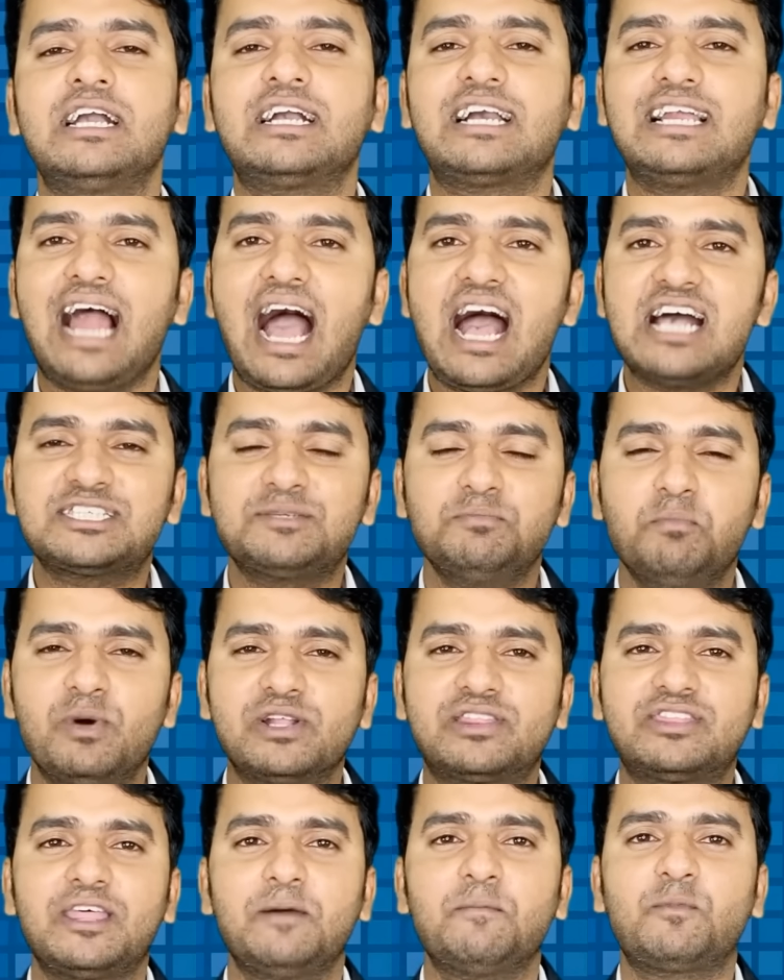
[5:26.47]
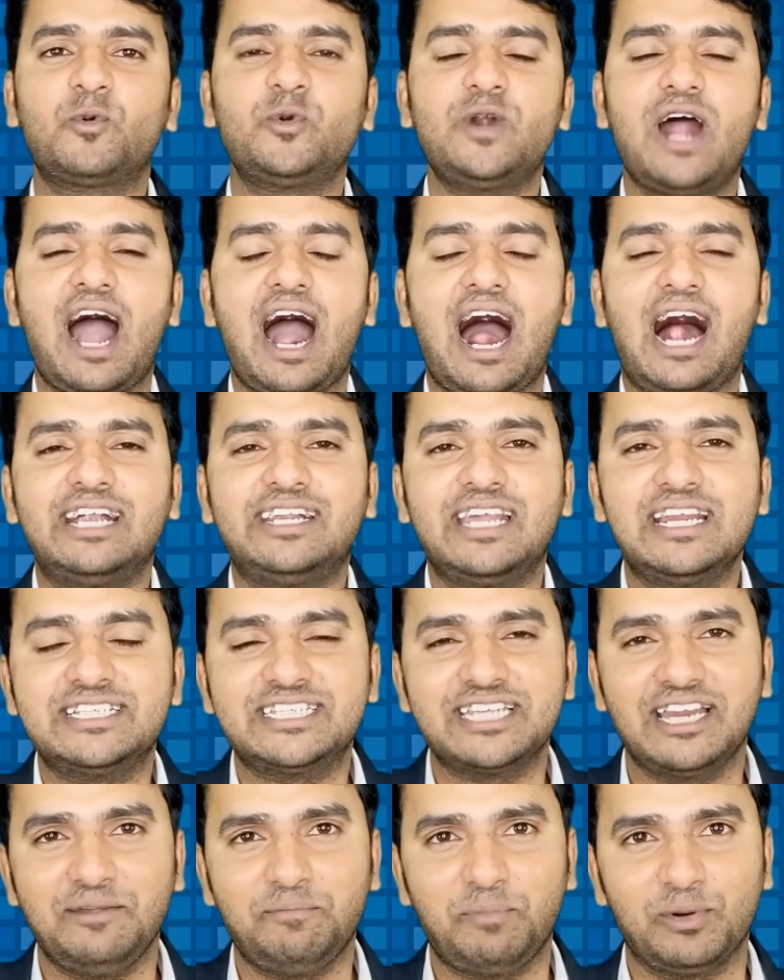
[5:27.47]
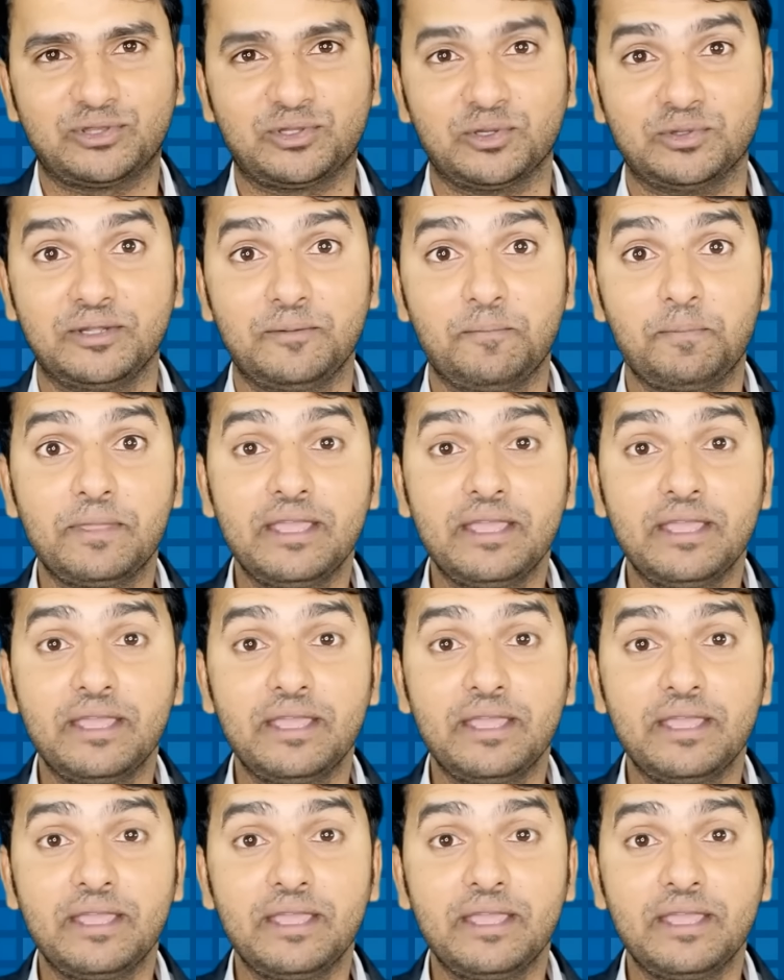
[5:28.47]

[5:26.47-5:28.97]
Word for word: క్లాస్ మొత్తం కూడా అటెన్షన్ అయిపోతుంది